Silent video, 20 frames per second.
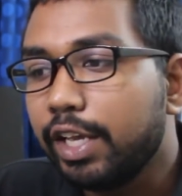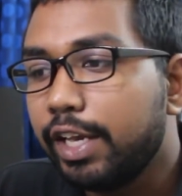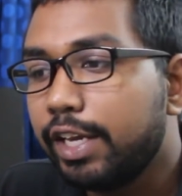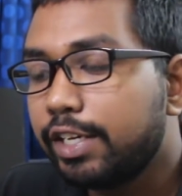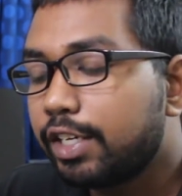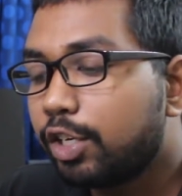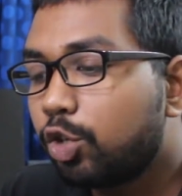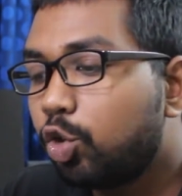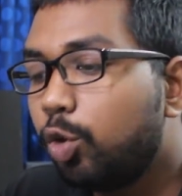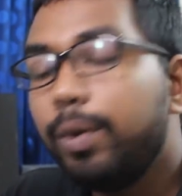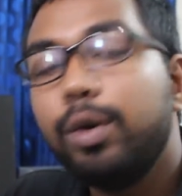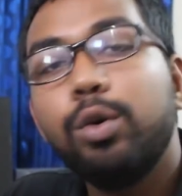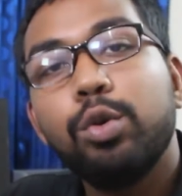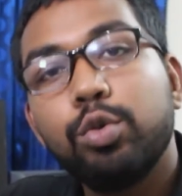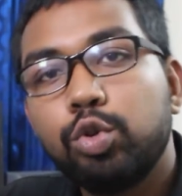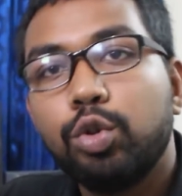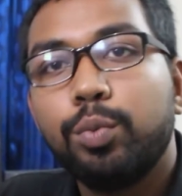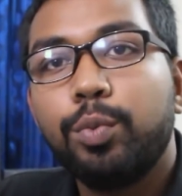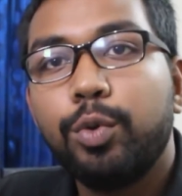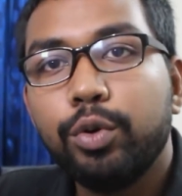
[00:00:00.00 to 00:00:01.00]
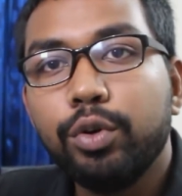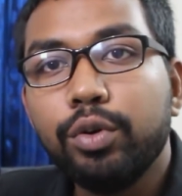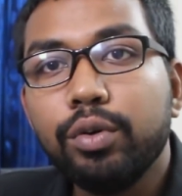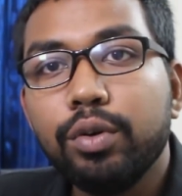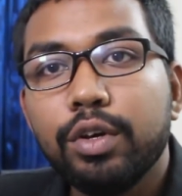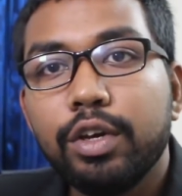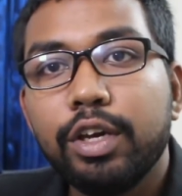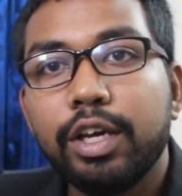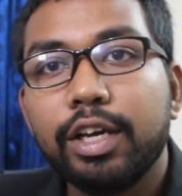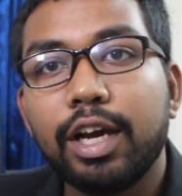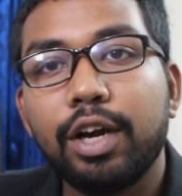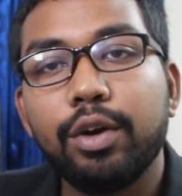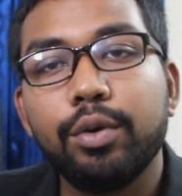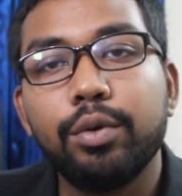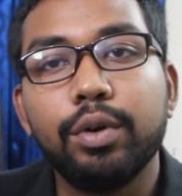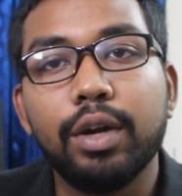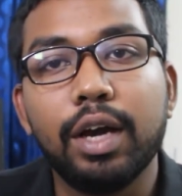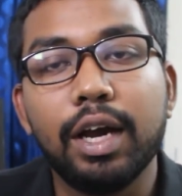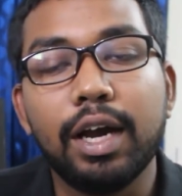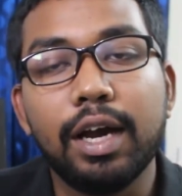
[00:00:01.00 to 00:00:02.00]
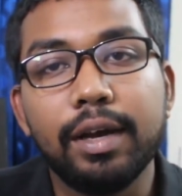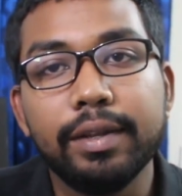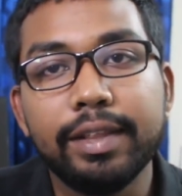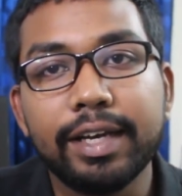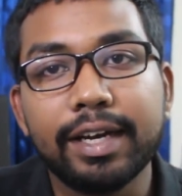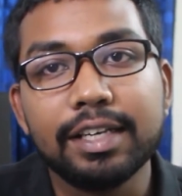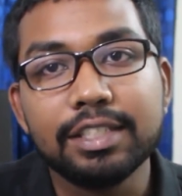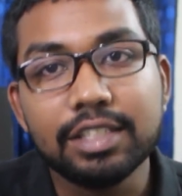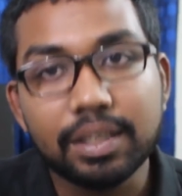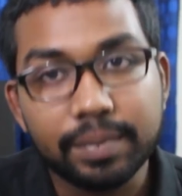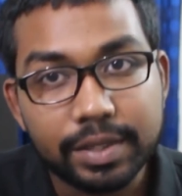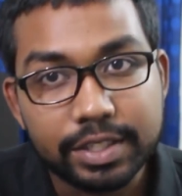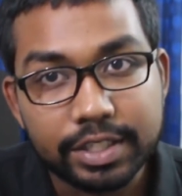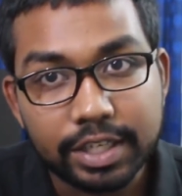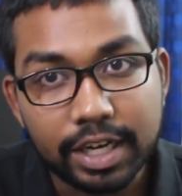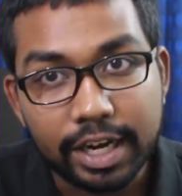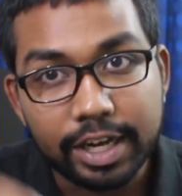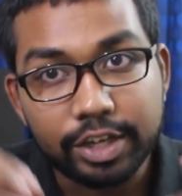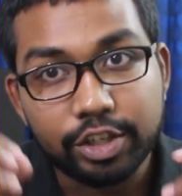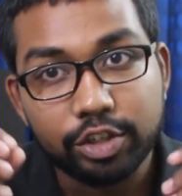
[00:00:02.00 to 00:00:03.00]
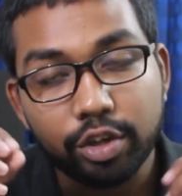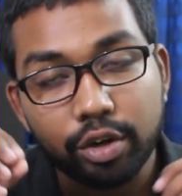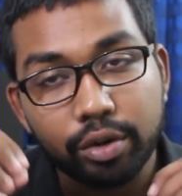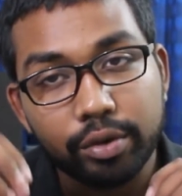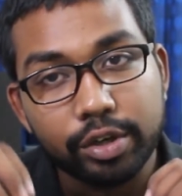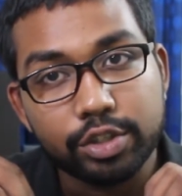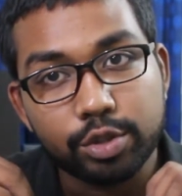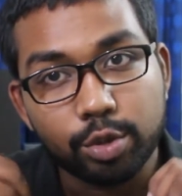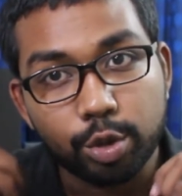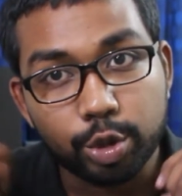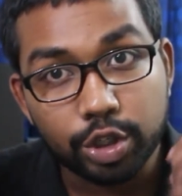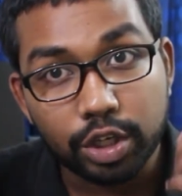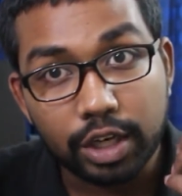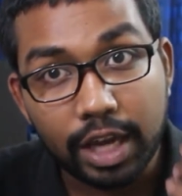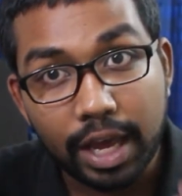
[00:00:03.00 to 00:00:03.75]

এটা খুবই গুরুত্বপূর্ণ কারণ দেখা যাবে যে এই ধরনের সোশ্যাল